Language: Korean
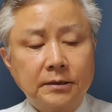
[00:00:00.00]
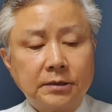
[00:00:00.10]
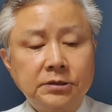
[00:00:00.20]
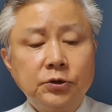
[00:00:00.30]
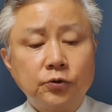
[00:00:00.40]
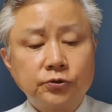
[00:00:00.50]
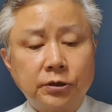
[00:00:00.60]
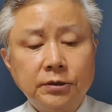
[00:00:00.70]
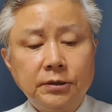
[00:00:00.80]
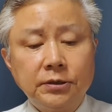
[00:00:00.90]
이
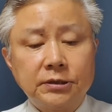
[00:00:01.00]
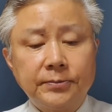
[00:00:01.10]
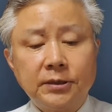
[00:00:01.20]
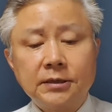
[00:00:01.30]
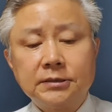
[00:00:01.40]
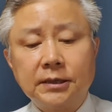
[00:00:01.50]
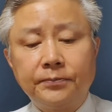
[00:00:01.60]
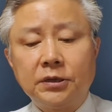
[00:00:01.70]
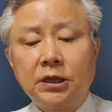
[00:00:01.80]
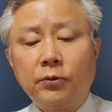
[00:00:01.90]
교수는 이어 시민단체
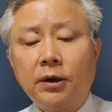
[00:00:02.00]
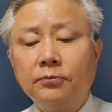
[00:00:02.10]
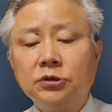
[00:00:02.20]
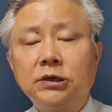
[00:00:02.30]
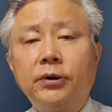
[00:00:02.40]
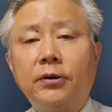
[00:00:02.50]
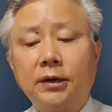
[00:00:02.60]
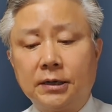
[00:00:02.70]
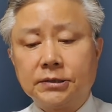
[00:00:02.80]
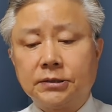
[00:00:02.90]
비대화 문제와
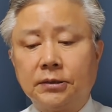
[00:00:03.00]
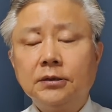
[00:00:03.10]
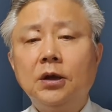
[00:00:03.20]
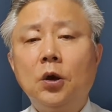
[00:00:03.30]
관련해서는